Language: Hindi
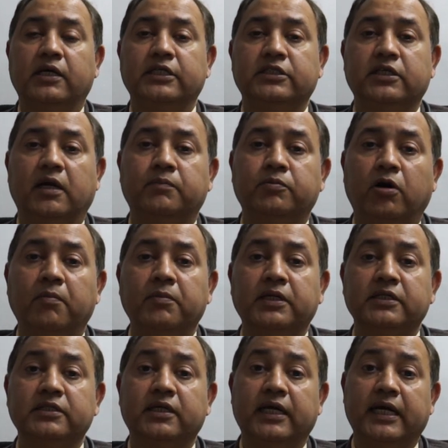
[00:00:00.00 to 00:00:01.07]
इस तरह एबडामन
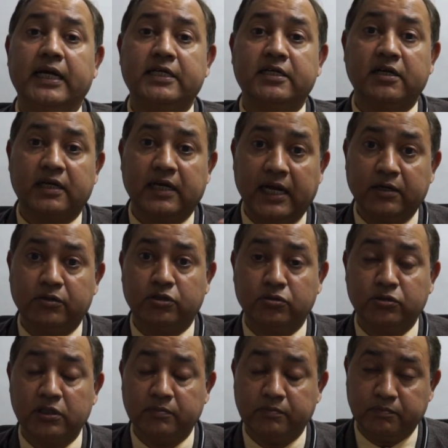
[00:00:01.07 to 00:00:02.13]
के अंदर एड्रिनल ग्लैंड होता है
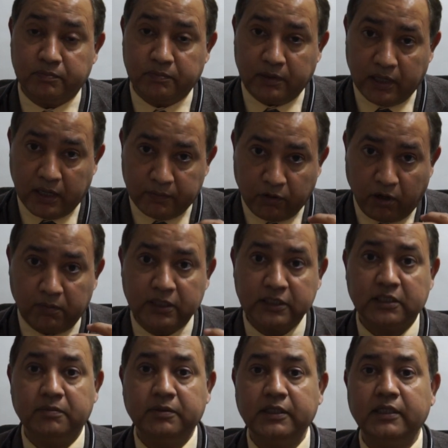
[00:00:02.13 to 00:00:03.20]
उसकी एबनॉर्मलिटी
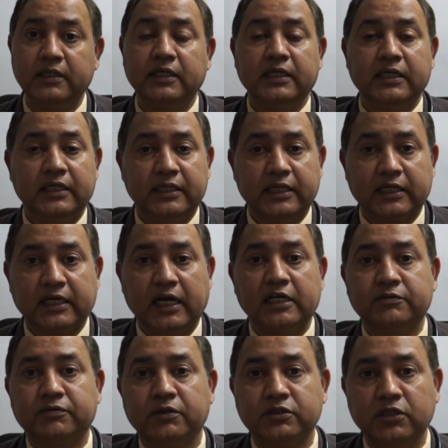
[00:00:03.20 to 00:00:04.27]
से भी इरेक्टाइल
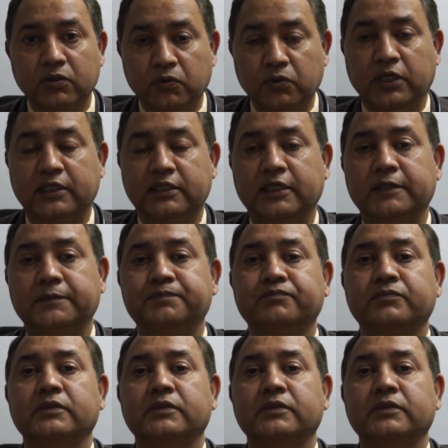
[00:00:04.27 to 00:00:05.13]
डिसफंक्शन हो जाता है